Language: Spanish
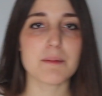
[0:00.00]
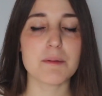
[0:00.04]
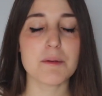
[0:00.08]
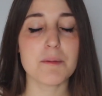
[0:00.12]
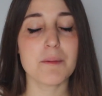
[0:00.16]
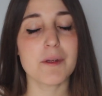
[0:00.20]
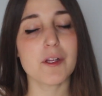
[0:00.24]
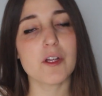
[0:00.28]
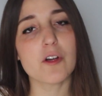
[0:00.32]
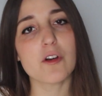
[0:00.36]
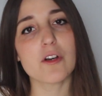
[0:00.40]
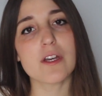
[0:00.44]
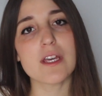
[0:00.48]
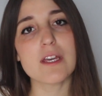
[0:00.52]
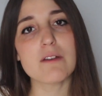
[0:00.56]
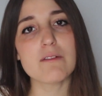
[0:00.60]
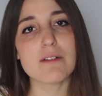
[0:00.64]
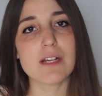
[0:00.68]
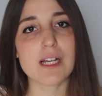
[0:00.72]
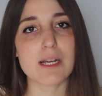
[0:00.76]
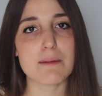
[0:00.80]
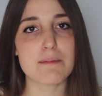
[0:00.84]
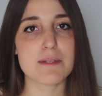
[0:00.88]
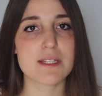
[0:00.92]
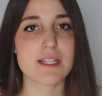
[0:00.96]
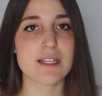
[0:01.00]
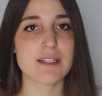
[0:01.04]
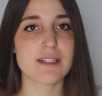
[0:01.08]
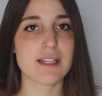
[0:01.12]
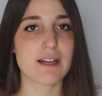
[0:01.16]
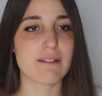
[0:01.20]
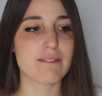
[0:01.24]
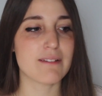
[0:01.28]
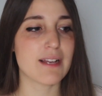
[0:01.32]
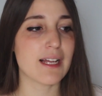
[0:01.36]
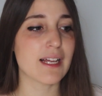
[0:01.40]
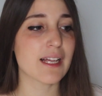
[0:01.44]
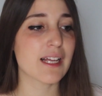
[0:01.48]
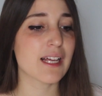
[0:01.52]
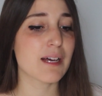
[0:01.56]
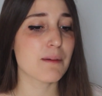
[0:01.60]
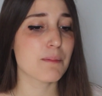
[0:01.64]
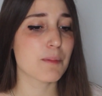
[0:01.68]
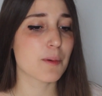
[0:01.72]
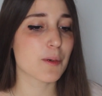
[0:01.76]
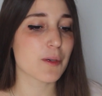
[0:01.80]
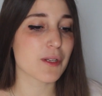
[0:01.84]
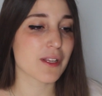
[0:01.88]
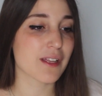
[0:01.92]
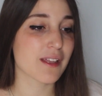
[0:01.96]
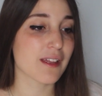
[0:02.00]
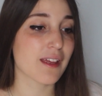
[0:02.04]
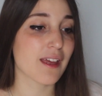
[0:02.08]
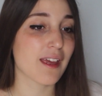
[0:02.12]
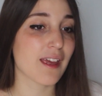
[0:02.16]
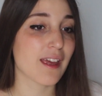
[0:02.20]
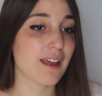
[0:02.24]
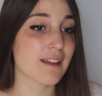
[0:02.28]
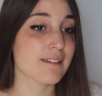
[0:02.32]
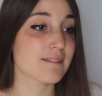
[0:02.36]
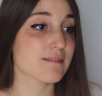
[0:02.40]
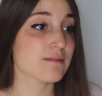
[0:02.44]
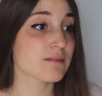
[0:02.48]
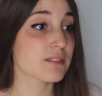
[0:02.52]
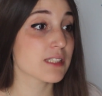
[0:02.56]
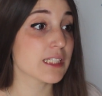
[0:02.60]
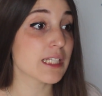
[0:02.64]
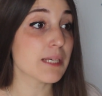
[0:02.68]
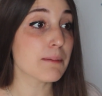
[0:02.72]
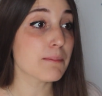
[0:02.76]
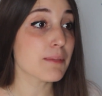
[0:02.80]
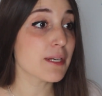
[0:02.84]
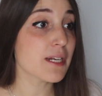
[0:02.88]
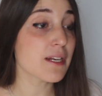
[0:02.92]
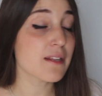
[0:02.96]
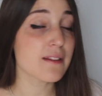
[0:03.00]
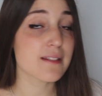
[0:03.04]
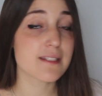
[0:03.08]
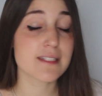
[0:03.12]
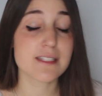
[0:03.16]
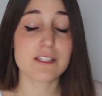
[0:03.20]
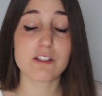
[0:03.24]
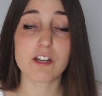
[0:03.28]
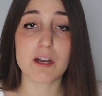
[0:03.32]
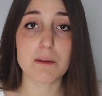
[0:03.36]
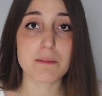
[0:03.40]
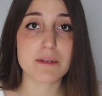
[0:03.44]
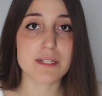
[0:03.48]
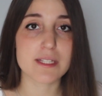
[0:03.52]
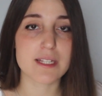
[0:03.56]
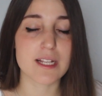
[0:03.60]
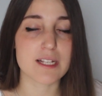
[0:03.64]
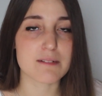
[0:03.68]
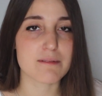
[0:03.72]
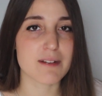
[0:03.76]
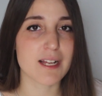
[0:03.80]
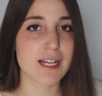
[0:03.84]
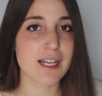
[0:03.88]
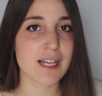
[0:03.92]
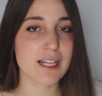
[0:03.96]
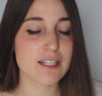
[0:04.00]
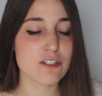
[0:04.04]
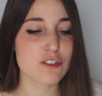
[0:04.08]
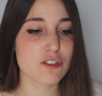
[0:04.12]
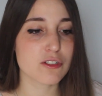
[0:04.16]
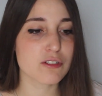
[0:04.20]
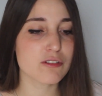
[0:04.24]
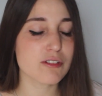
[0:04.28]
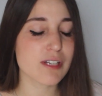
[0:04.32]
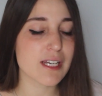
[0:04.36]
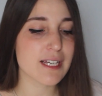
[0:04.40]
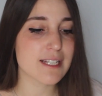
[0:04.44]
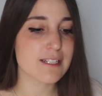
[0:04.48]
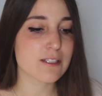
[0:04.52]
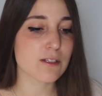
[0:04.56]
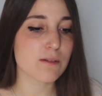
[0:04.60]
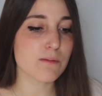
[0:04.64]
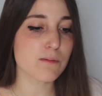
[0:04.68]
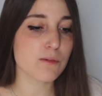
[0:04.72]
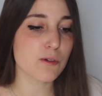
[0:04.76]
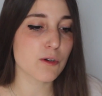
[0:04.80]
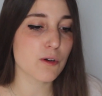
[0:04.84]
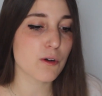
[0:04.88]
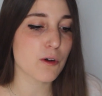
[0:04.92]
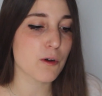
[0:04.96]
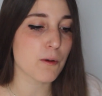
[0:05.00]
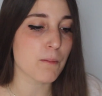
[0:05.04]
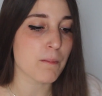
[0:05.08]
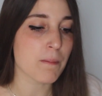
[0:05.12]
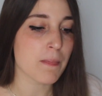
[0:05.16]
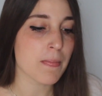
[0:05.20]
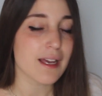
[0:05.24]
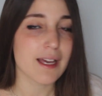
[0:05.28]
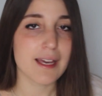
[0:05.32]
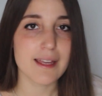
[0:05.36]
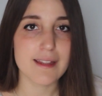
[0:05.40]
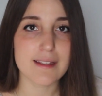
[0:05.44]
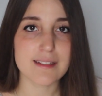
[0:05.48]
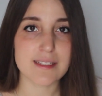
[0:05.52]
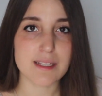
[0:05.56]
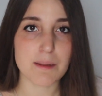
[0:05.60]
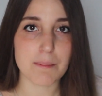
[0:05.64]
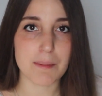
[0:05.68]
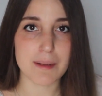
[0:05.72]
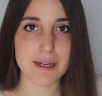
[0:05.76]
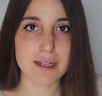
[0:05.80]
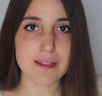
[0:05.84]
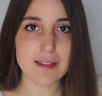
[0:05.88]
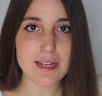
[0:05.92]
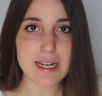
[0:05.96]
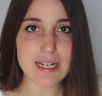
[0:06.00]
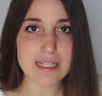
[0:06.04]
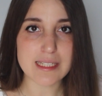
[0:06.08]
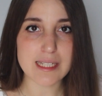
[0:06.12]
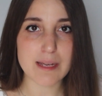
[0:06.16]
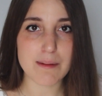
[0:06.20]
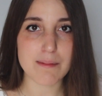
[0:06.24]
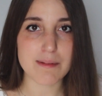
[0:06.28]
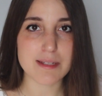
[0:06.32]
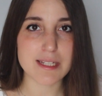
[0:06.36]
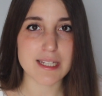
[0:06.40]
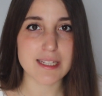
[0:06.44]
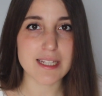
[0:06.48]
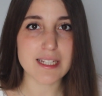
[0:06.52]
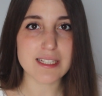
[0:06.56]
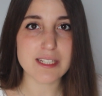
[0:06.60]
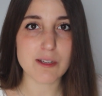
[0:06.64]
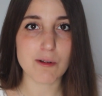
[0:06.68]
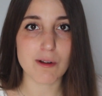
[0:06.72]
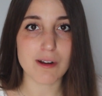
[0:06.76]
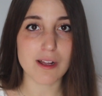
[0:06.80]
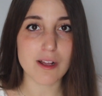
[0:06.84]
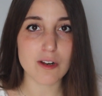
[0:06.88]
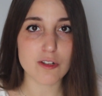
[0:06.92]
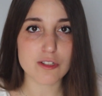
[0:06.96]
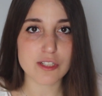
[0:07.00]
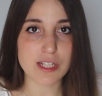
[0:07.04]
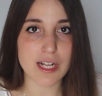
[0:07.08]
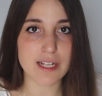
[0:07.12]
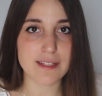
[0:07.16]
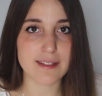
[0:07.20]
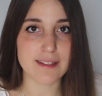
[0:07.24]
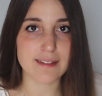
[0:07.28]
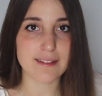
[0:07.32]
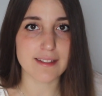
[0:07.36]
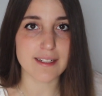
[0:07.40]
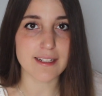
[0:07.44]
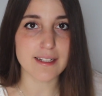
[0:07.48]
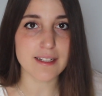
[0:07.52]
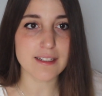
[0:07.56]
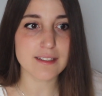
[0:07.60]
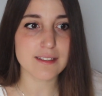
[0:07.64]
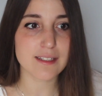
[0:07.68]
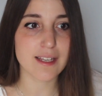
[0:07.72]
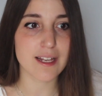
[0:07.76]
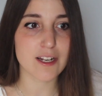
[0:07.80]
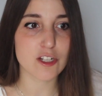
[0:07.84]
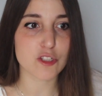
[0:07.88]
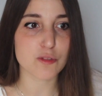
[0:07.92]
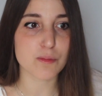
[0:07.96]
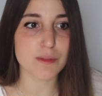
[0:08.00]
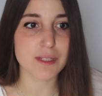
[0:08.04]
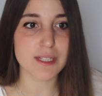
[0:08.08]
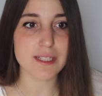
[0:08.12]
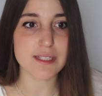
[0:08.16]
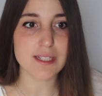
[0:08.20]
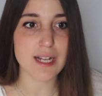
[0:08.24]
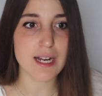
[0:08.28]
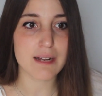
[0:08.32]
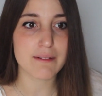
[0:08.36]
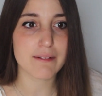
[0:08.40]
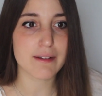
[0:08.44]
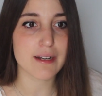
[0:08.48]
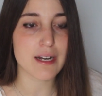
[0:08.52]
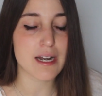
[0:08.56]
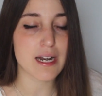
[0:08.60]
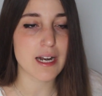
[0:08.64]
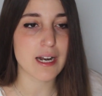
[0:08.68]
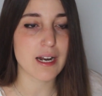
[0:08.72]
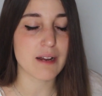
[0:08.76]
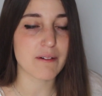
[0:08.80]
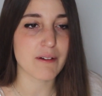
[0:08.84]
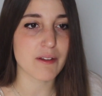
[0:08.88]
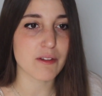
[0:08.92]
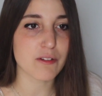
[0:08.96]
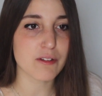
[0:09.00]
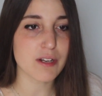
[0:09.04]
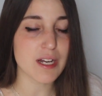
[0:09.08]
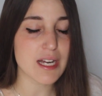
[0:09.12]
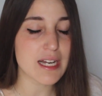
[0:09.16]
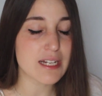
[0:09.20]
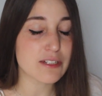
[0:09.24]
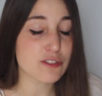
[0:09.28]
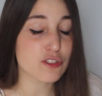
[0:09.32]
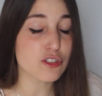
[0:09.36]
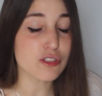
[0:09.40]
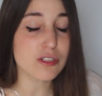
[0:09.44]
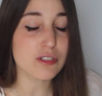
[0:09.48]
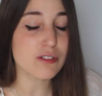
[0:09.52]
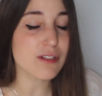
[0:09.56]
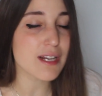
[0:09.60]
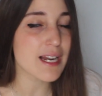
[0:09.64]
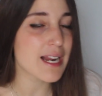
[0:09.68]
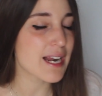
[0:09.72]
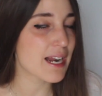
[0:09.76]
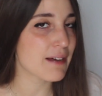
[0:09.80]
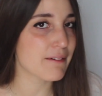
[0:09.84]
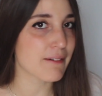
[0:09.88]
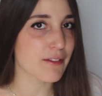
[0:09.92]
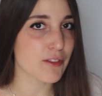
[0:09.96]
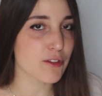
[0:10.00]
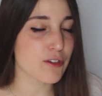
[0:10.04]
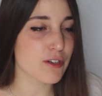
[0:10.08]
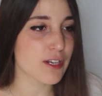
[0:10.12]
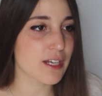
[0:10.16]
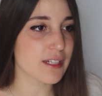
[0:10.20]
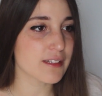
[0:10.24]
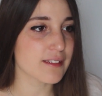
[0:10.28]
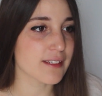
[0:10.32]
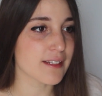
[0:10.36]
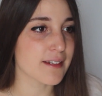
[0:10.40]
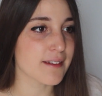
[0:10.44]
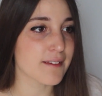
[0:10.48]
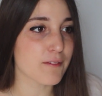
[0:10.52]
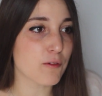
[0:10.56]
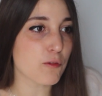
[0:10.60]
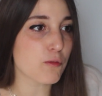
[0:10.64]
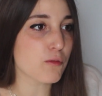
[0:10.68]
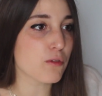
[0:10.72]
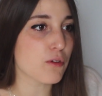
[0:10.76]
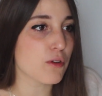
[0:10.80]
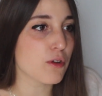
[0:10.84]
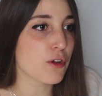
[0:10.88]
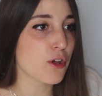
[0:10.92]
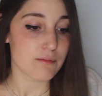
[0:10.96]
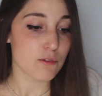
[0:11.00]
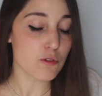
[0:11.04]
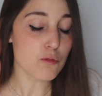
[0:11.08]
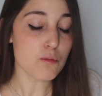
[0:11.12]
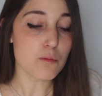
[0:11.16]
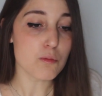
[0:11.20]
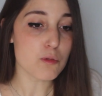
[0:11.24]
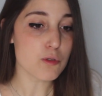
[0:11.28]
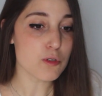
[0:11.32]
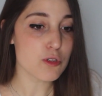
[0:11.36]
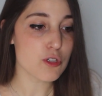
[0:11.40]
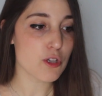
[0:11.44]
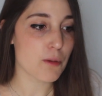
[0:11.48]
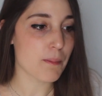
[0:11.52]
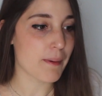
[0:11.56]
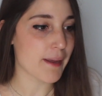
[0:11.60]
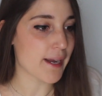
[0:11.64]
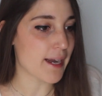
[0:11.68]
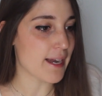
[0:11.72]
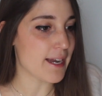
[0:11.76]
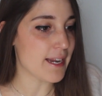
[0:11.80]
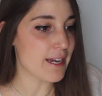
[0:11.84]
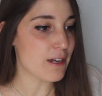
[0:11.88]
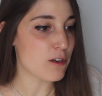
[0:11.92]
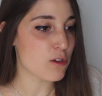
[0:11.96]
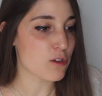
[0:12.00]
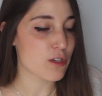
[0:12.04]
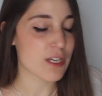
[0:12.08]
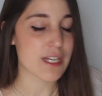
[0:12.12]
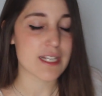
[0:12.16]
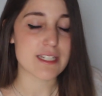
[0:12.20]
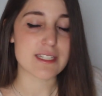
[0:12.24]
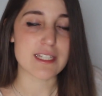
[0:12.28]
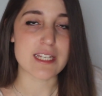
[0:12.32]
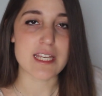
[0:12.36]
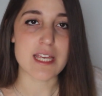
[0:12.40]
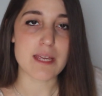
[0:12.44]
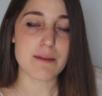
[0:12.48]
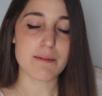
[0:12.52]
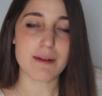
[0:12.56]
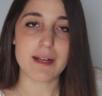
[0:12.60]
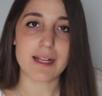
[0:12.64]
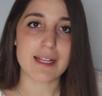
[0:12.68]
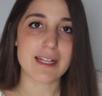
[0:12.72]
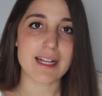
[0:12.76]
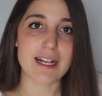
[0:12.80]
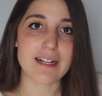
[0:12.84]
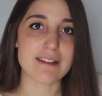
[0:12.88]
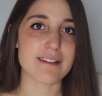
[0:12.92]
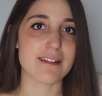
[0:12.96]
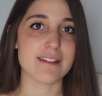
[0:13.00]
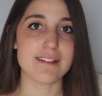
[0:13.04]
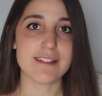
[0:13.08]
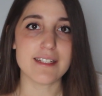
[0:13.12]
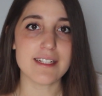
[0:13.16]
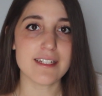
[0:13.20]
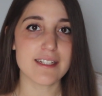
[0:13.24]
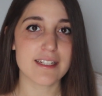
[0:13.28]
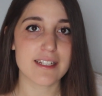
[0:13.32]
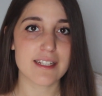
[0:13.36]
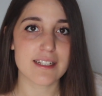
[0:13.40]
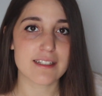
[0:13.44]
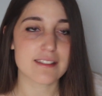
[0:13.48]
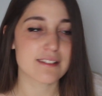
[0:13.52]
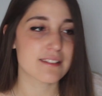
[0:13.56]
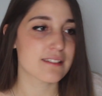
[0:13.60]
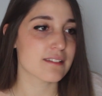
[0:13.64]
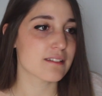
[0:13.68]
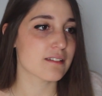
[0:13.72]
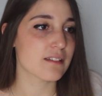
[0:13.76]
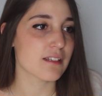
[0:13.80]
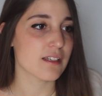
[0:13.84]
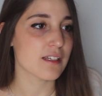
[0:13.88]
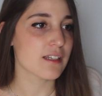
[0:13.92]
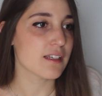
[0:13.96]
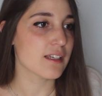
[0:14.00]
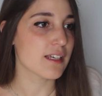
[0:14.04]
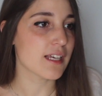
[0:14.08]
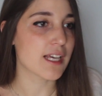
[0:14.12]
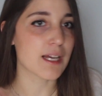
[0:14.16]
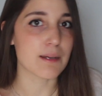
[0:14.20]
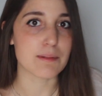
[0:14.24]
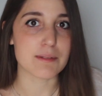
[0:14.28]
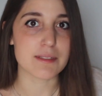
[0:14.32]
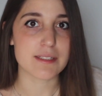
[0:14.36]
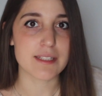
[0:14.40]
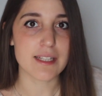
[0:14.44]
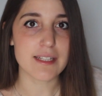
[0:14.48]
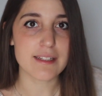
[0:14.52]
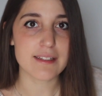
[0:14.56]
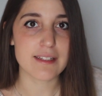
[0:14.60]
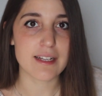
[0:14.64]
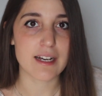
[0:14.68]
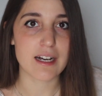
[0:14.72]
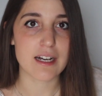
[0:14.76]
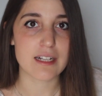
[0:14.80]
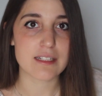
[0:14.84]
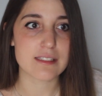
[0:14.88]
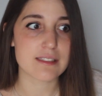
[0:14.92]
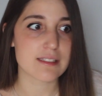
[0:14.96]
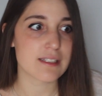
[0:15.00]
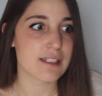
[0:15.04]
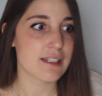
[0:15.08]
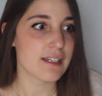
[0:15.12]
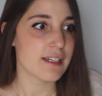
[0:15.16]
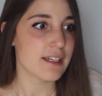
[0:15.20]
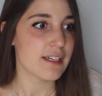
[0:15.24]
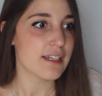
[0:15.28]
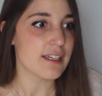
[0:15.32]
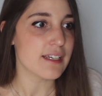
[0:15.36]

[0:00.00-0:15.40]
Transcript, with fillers: También me cogí una camiseta blanca porque siempre necesito camisetas blancas. Yo creo que es como que desaparecen las camisetas igual que los calcetines, que los metes a lavar en la lavadora. Yo creo que la lavadora tiene un, mundo paralelo que se llevan calcetines y camisetas